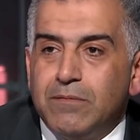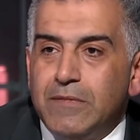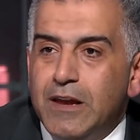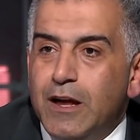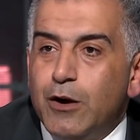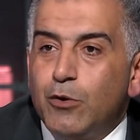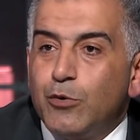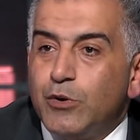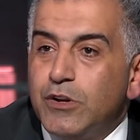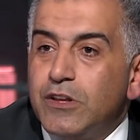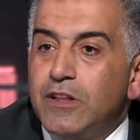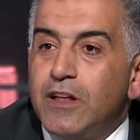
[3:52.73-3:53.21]

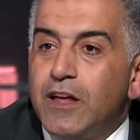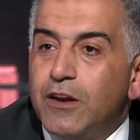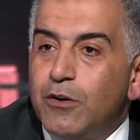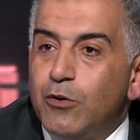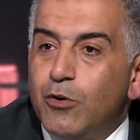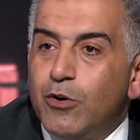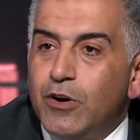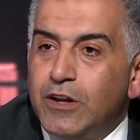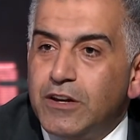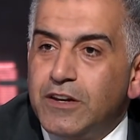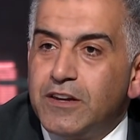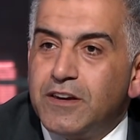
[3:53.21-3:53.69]
لا أريد
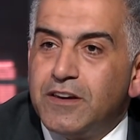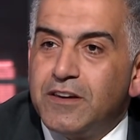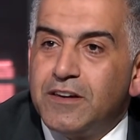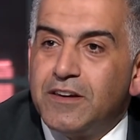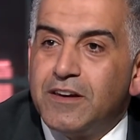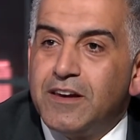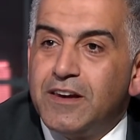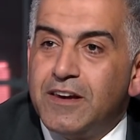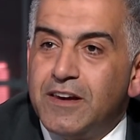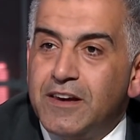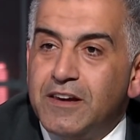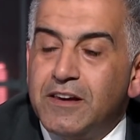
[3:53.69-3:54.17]
أن
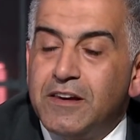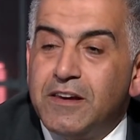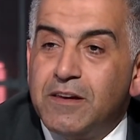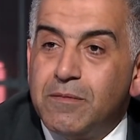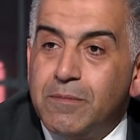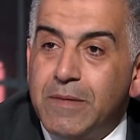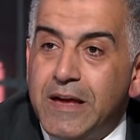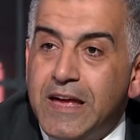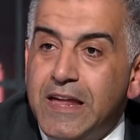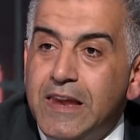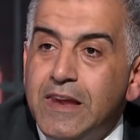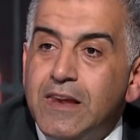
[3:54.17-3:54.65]
أعلن
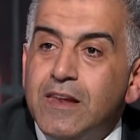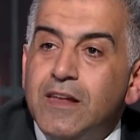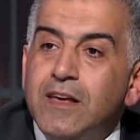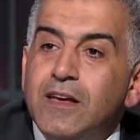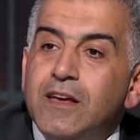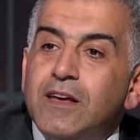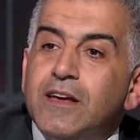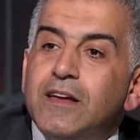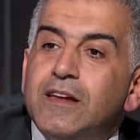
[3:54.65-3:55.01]
المال